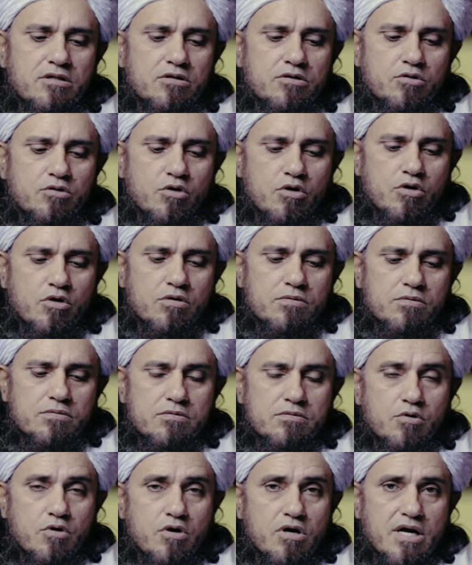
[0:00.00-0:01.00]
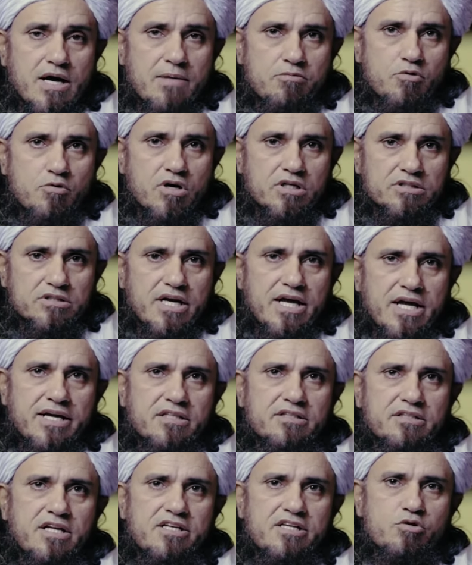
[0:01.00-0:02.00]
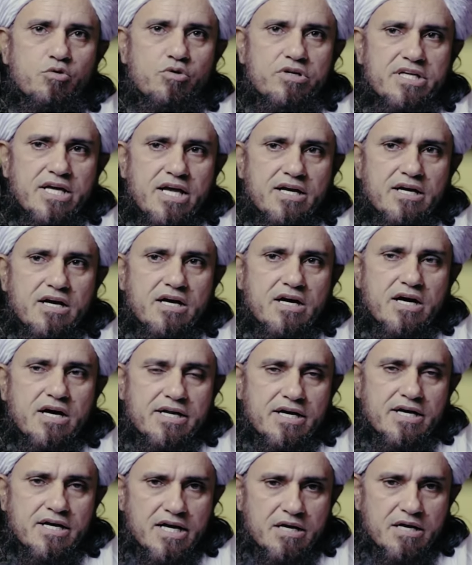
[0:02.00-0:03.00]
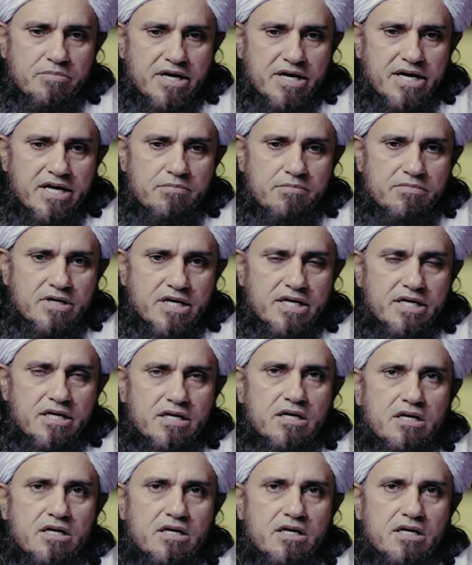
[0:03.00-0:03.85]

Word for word: तो और आपको ख़तरा है कि दिल टूट जाएगा खाना खाए बगैर हम गए